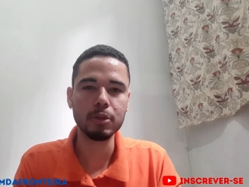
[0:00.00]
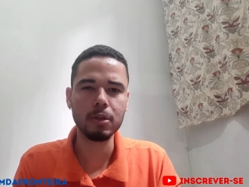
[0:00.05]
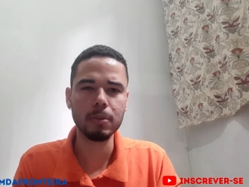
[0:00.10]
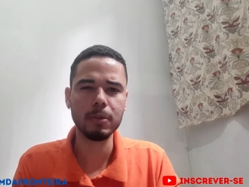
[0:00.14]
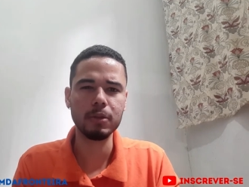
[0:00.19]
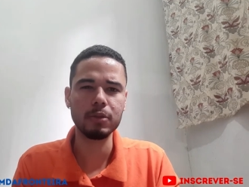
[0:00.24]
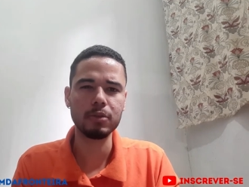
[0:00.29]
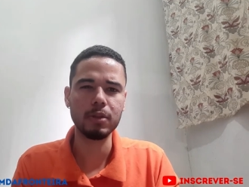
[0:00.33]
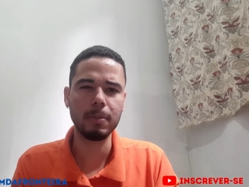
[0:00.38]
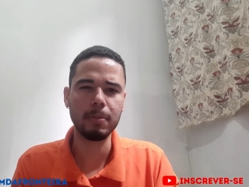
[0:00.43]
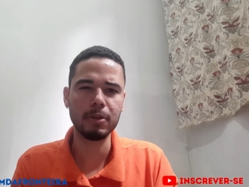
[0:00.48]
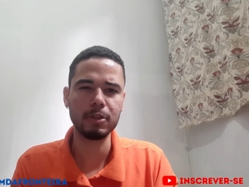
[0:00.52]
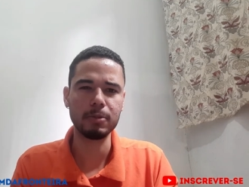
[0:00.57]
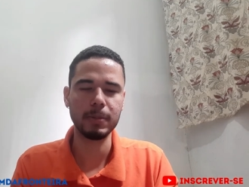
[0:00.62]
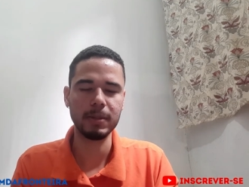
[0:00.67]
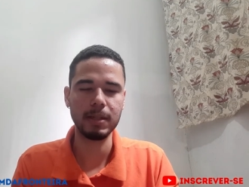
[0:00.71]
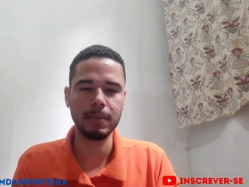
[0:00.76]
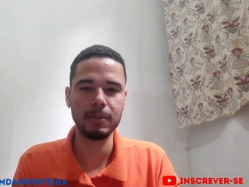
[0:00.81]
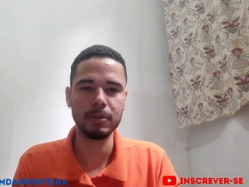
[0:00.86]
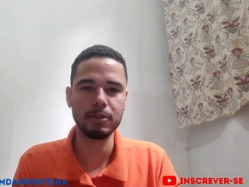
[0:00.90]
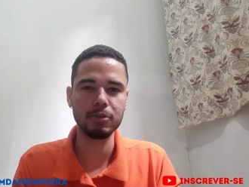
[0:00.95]
começou
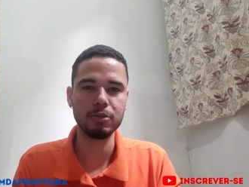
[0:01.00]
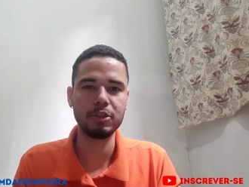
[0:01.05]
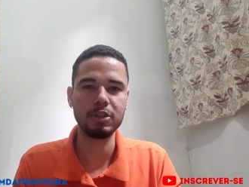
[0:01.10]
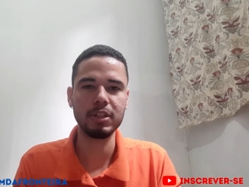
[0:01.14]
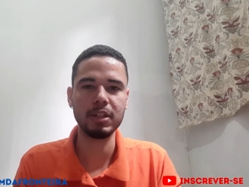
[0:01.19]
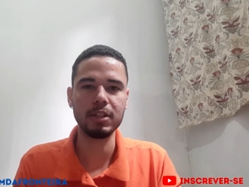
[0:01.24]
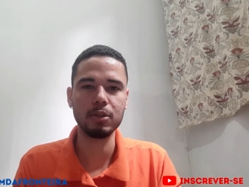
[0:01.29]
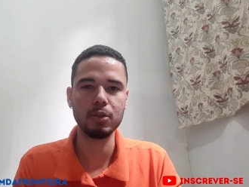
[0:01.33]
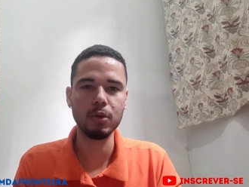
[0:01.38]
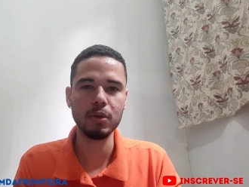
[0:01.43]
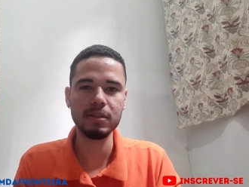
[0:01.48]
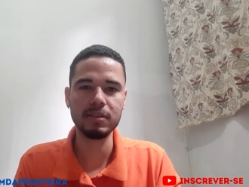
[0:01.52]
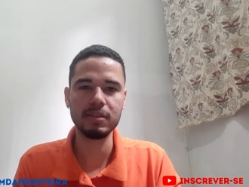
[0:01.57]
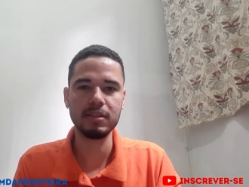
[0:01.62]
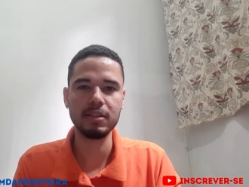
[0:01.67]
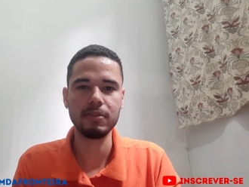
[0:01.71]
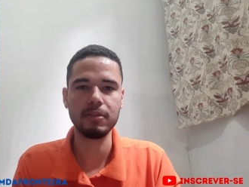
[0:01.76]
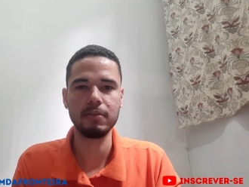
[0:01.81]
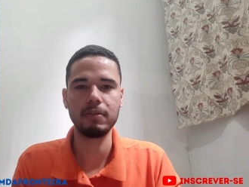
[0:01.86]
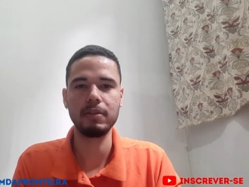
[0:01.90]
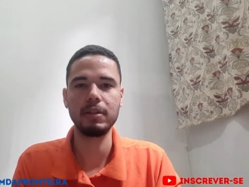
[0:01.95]
aproximadamente no dia 12
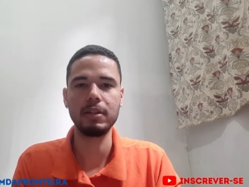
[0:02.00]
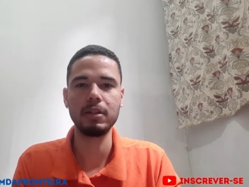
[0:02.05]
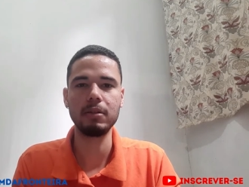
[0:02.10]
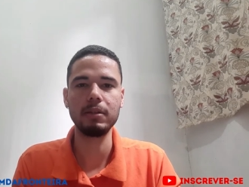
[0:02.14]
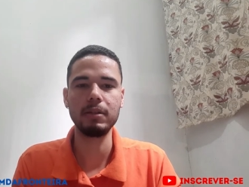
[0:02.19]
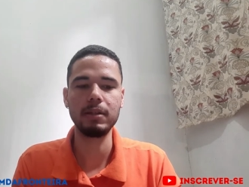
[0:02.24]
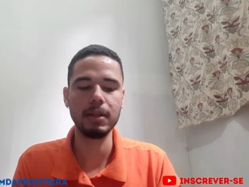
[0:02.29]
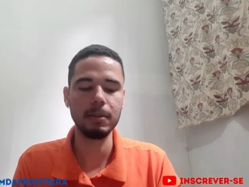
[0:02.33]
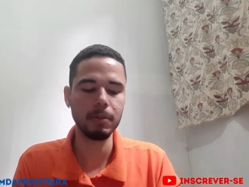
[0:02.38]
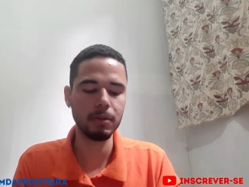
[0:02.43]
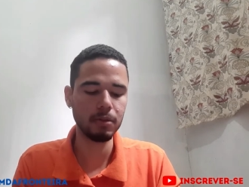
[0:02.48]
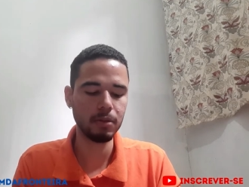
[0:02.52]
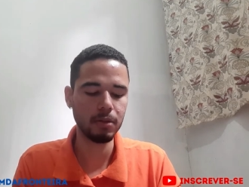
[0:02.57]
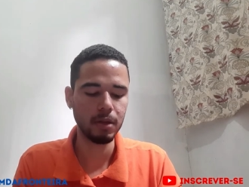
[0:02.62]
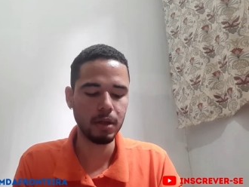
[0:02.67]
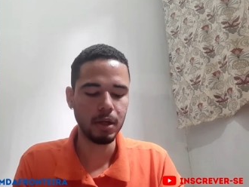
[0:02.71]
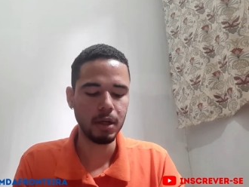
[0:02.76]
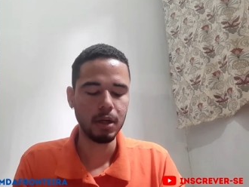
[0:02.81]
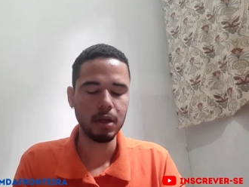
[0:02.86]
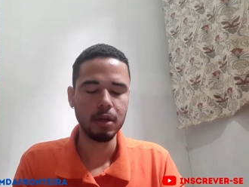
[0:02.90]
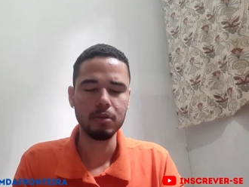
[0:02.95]
de fevereiro e terminou
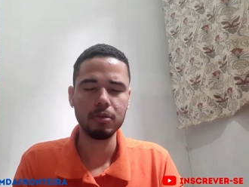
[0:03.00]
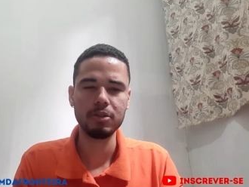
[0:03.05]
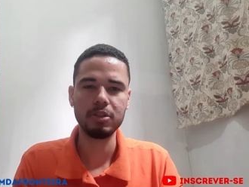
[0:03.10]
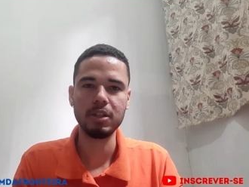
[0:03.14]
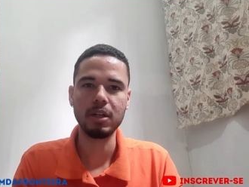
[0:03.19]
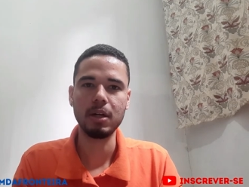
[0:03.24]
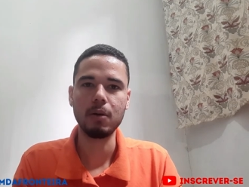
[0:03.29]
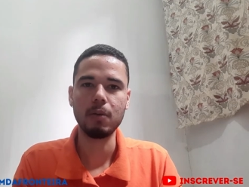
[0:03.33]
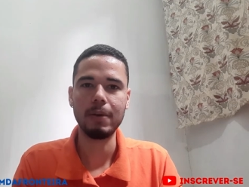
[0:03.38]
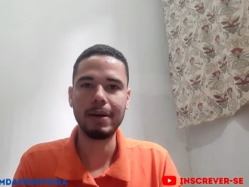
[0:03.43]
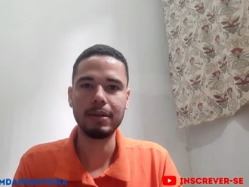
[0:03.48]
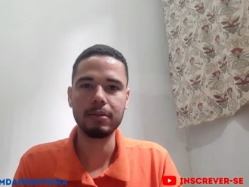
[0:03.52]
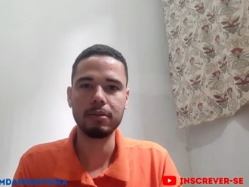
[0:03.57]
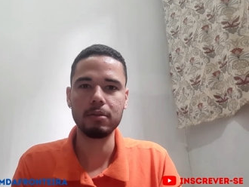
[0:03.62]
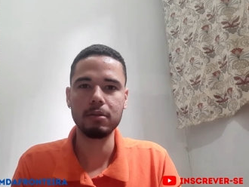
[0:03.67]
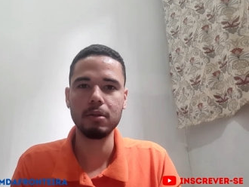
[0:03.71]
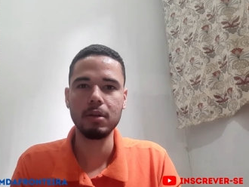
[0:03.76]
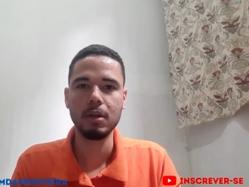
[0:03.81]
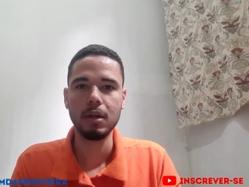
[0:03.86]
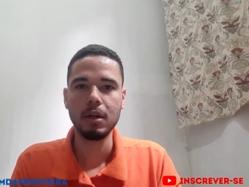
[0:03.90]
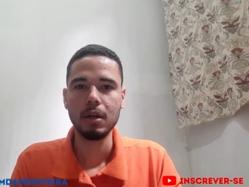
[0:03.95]
no dia
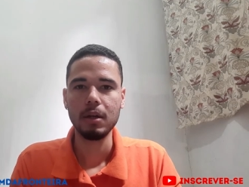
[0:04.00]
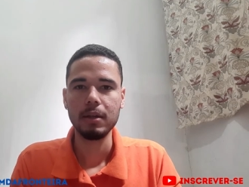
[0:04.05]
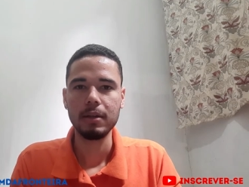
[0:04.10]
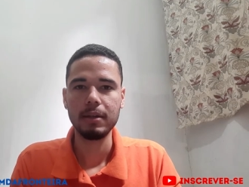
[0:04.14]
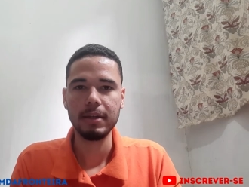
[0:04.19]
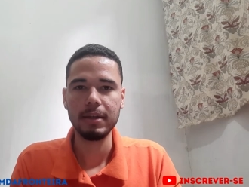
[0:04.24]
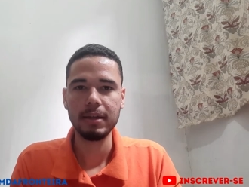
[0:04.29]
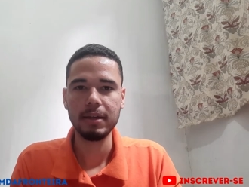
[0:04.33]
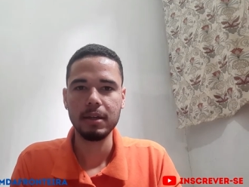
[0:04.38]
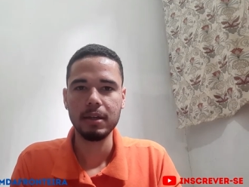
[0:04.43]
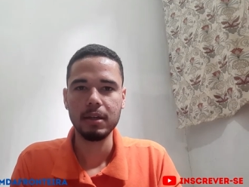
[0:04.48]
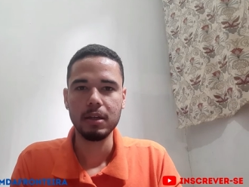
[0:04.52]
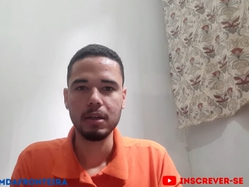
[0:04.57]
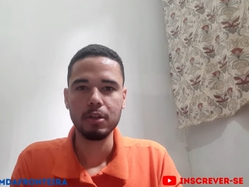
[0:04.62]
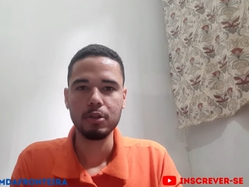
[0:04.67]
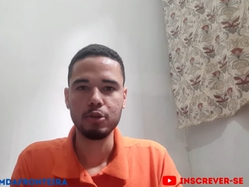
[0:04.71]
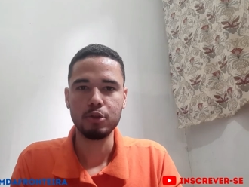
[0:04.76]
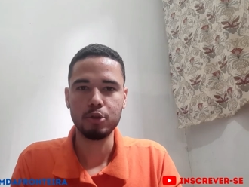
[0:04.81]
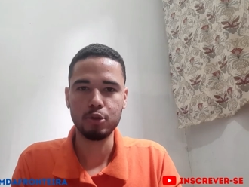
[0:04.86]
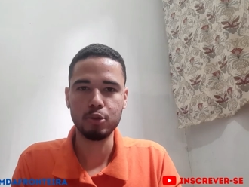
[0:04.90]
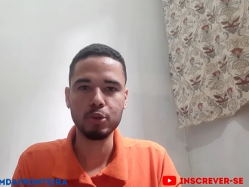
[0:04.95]
4 de
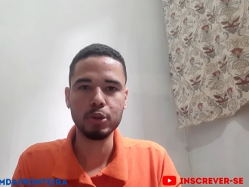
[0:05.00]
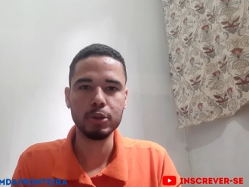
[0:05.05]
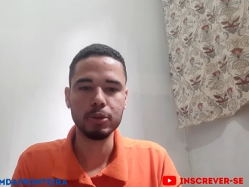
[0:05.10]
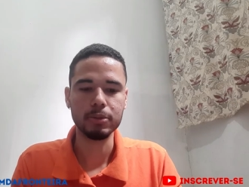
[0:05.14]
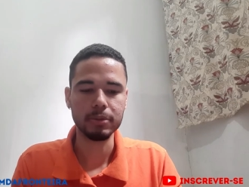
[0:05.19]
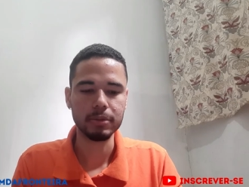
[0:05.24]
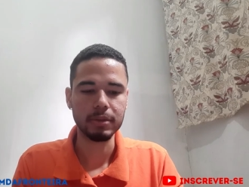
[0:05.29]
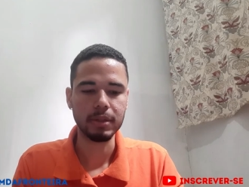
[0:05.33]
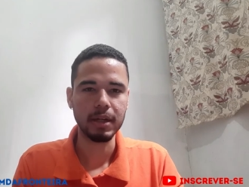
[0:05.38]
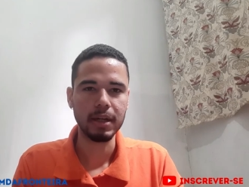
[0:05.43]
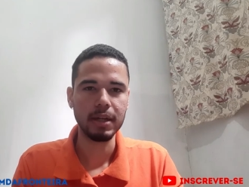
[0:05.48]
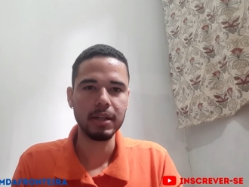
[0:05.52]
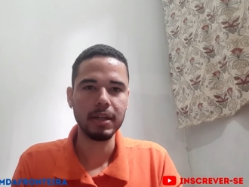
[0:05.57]
junho, tá?